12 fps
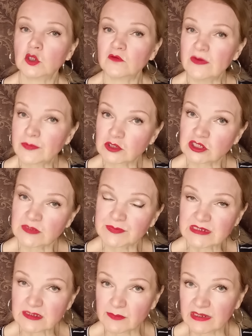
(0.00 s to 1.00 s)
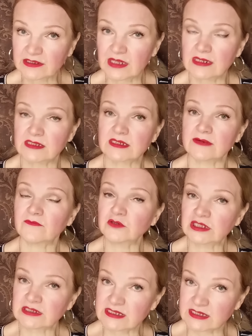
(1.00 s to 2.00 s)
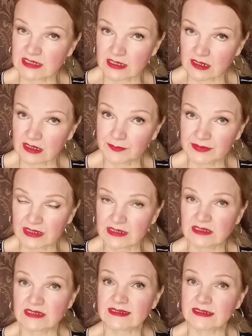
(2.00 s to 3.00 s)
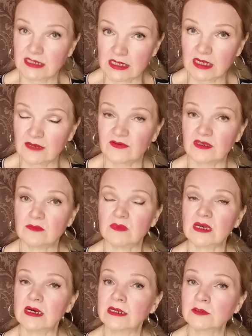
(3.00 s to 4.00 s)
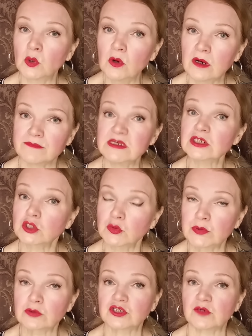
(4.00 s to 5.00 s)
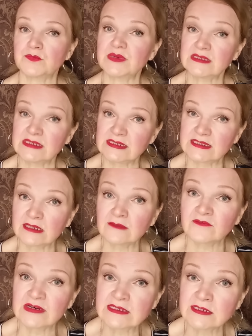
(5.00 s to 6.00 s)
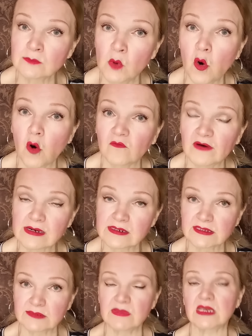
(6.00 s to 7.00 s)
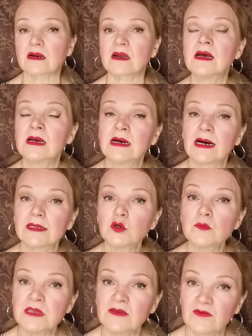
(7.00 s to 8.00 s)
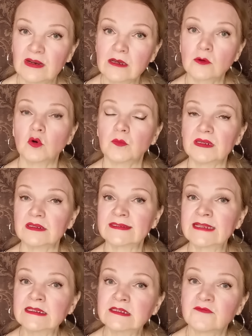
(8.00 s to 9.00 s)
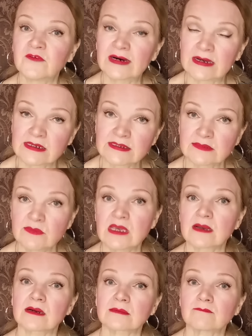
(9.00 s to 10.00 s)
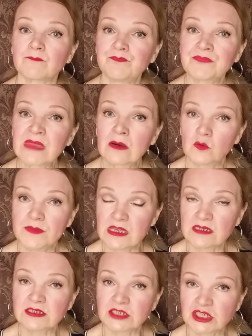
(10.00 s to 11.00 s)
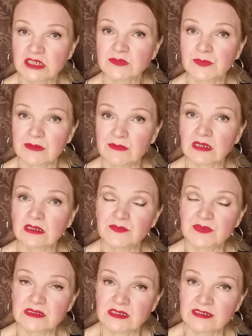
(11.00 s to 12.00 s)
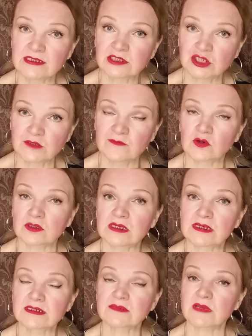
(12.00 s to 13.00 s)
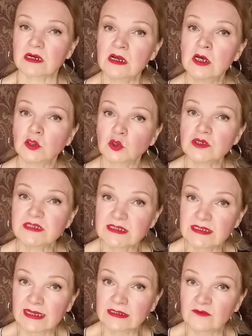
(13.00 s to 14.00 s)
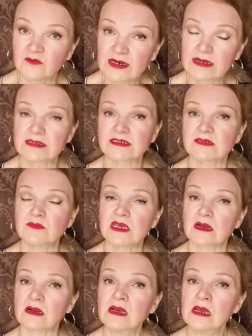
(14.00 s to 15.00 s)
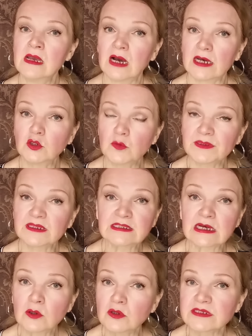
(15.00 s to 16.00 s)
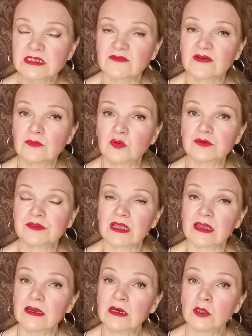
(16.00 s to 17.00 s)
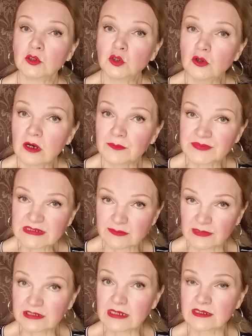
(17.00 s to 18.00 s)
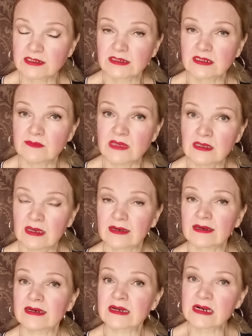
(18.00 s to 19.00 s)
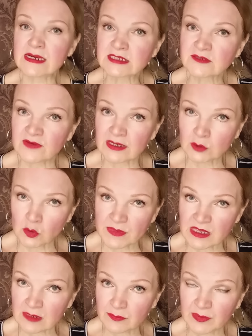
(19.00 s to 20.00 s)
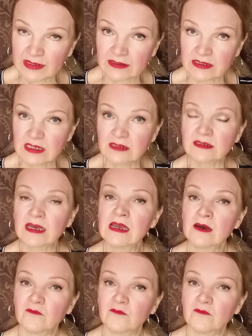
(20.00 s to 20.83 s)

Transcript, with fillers: Но вы просто посмотрите, вот это серое платье с деревьями, оно, между прочим, 58 размера. Оно мне велико было на 2 размера. У меня сейчас примерно 54 размер, то есть на два размера. Оно было такое свободное, но посмотрите на меня. Разве оно меня полнит?